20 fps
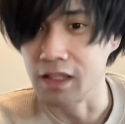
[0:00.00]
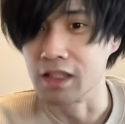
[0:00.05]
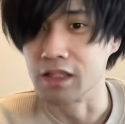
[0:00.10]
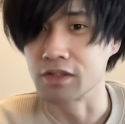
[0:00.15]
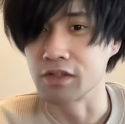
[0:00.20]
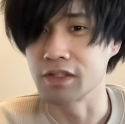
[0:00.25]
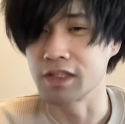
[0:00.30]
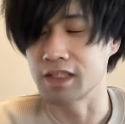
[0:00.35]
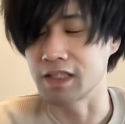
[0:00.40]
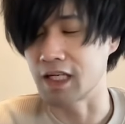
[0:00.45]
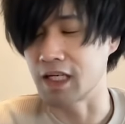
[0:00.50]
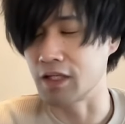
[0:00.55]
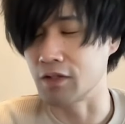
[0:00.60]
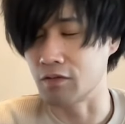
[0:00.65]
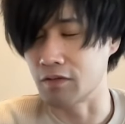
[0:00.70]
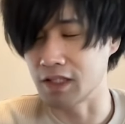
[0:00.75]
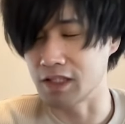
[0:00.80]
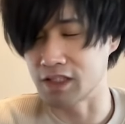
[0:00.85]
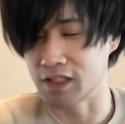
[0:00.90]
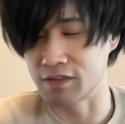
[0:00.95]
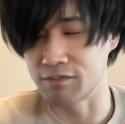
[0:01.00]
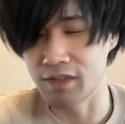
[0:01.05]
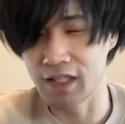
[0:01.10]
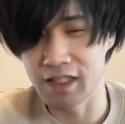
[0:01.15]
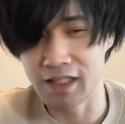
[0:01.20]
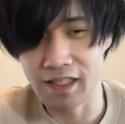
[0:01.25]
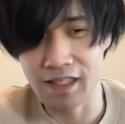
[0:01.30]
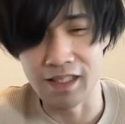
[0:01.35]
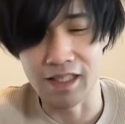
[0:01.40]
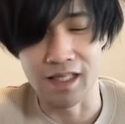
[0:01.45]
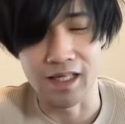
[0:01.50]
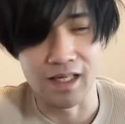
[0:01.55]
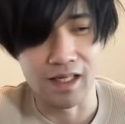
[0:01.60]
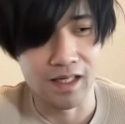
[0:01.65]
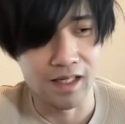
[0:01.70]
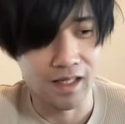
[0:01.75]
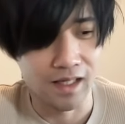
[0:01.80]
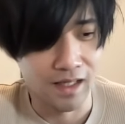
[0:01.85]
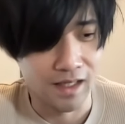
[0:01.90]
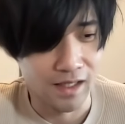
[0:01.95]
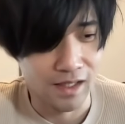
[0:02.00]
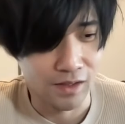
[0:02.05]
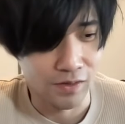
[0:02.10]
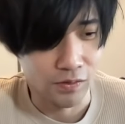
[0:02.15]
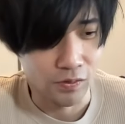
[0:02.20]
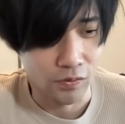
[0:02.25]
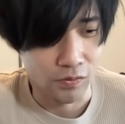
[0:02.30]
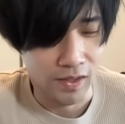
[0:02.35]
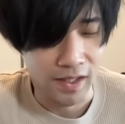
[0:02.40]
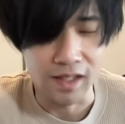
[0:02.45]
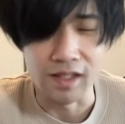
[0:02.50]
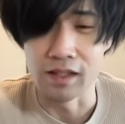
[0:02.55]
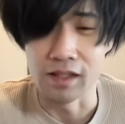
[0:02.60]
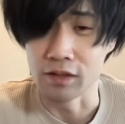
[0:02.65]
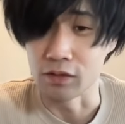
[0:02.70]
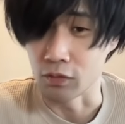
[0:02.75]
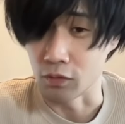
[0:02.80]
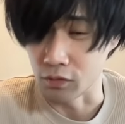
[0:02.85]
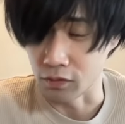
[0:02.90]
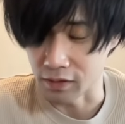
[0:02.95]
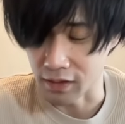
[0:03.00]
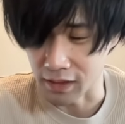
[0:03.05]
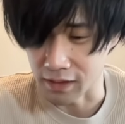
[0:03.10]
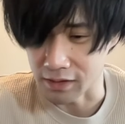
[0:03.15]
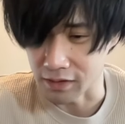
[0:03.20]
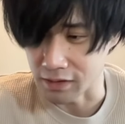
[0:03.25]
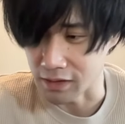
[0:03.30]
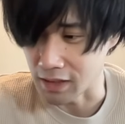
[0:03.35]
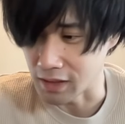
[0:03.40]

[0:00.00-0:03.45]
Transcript: それで最後は締めで、えー、っとね、とんかつ